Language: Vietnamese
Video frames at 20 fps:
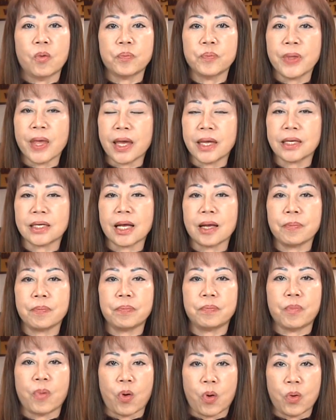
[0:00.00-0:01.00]
một giai
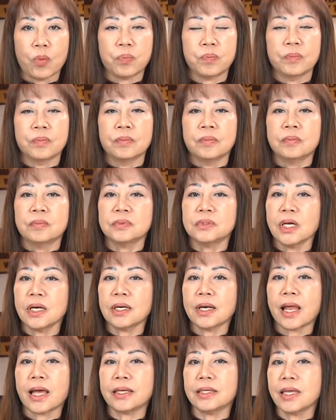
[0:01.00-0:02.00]
cấp một
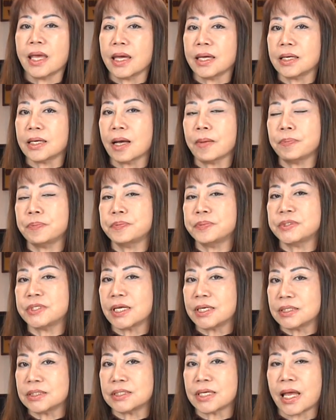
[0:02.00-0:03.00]
tức là giai cấp
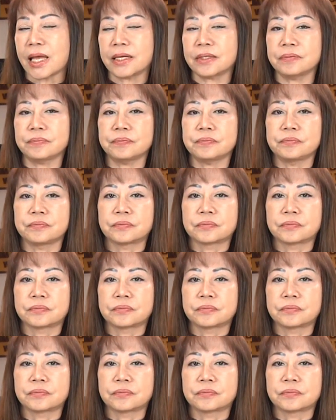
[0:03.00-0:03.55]
sanh sản